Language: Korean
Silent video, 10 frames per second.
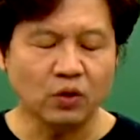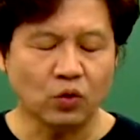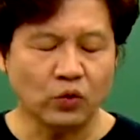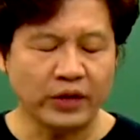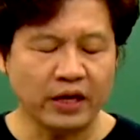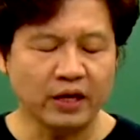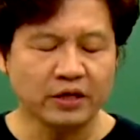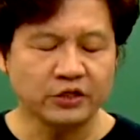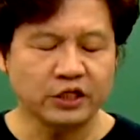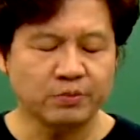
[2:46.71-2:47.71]
5회,
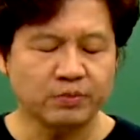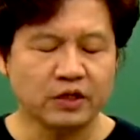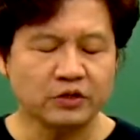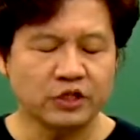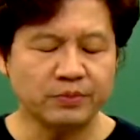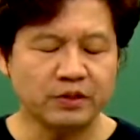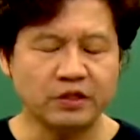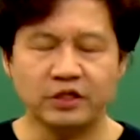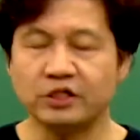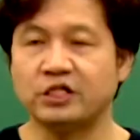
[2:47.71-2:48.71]
10,
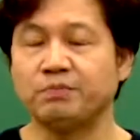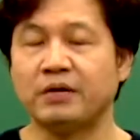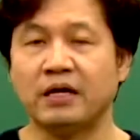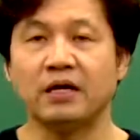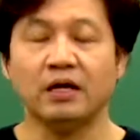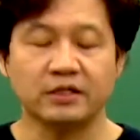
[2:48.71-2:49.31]
11, 28.